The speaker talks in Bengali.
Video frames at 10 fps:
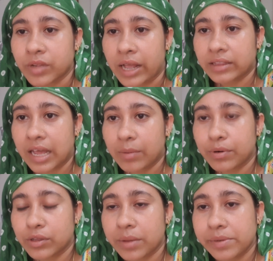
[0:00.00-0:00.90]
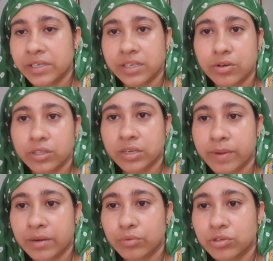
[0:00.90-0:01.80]
আর তার উপরে তো বৃষ্টি হচ্ছে
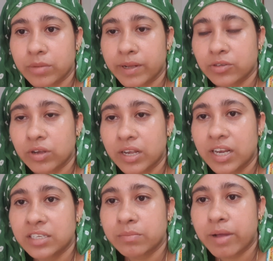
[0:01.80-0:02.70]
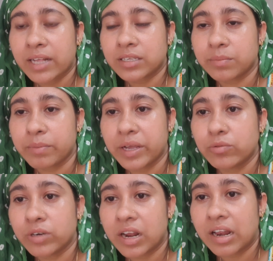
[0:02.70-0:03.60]
মানে বুঝতে পারছো ইলিশ মাছ
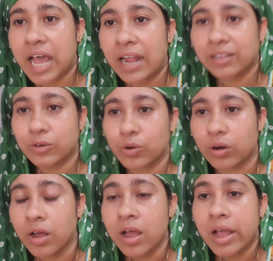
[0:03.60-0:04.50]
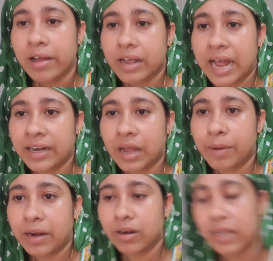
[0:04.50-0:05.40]
বেগুনের লাল ঝোল কান্না
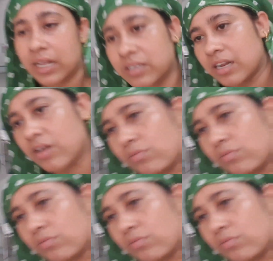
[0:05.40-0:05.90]
ভালো লাগে আর ছেলের